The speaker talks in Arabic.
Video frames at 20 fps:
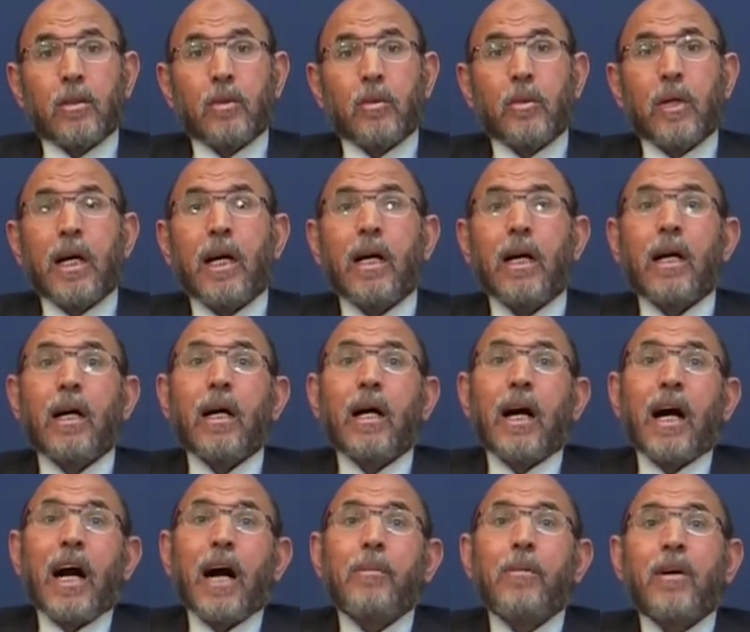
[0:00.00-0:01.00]

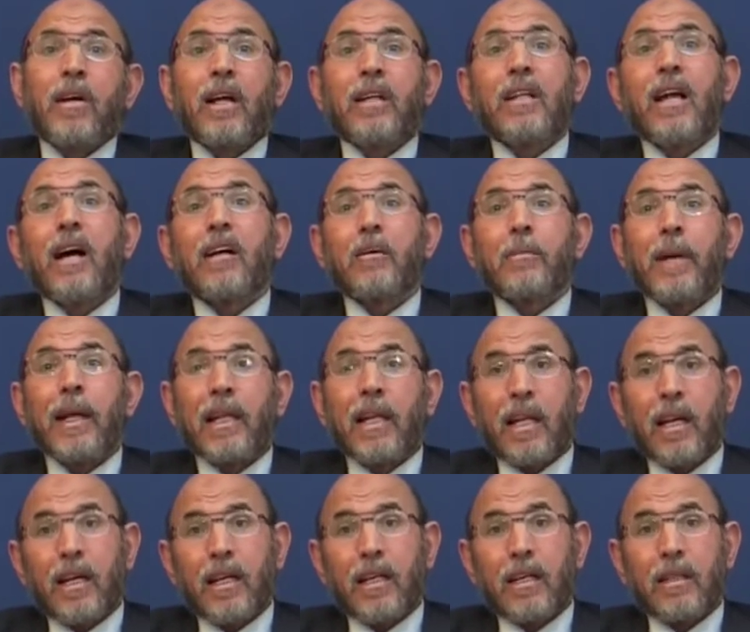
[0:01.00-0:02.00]
وعبر نهر
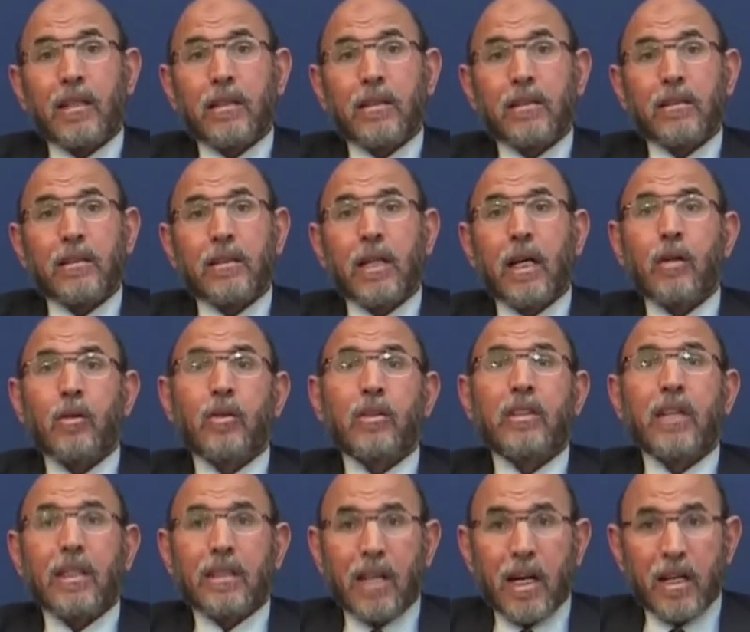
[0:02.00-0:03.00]
بلخ أو
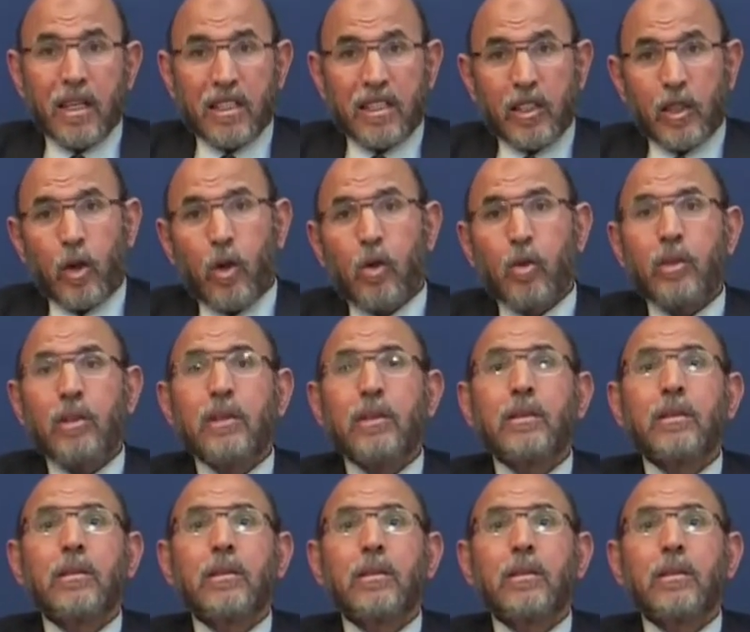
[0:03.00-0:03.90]
نهر سيحون